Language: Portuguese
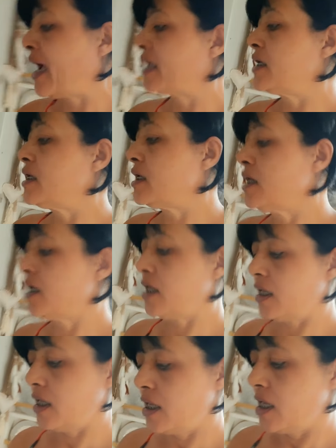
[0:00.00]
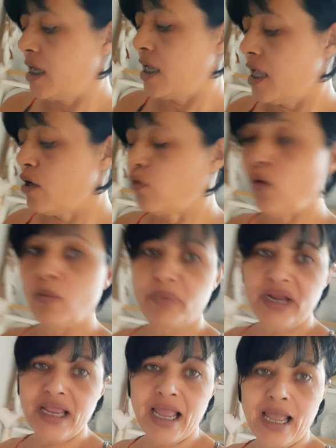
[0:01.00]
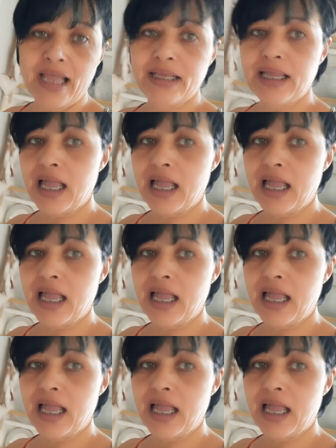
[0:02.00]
Aí eu comprei a,